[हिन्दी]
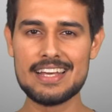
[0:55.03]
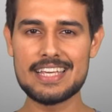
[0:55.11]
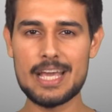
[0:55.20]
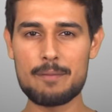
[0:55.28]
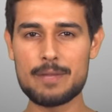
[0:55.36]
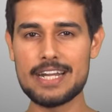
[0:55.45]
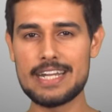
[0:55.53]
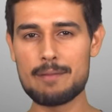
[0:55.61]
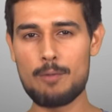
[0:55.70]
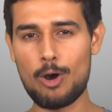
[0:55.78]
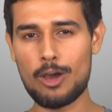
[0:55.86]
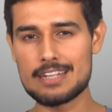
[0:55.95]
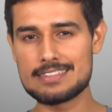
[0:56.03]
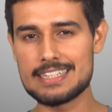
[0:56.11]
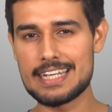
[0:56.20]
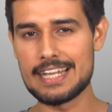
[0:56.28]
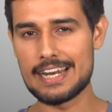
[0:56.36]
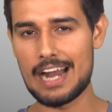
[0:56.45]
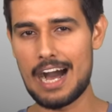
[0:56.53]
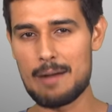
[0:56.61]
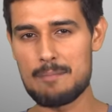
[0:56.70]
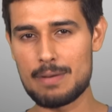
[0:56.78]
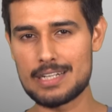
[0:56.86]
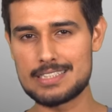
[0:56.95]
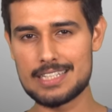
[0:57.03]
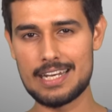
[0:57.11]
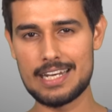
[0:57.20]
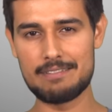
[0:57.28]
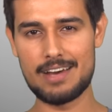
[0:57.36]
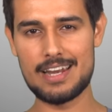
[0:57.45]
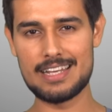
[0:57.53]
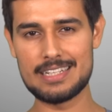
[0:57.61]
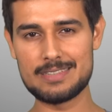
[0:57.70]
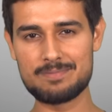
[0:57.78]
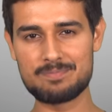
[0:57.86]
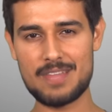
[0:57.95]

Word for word: कि अब ये डेमोक्रेसी की राह पर चलने वाली है